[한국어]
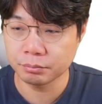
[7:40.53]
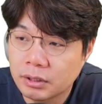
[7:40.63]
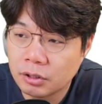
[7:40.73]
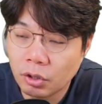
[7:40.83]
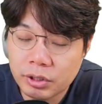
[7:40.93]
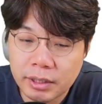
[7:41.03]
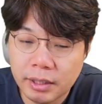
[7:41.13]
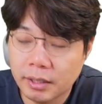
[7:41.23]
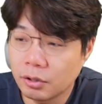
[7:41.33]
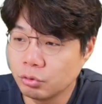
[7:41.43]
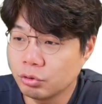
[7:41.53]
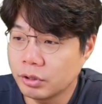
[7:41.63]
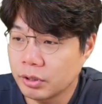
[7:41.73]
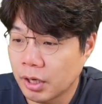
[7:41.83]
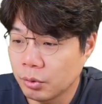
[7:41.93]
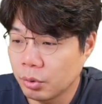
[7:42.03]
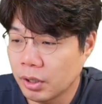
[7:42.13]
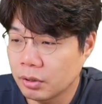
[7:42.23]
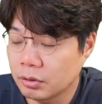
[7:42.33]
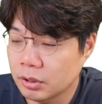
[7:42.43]
자, 그러니까 연준에서
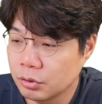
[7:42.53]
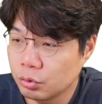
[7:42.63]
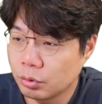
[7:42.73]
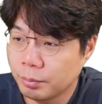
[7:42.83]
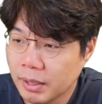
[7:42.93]
계속해서 긴축을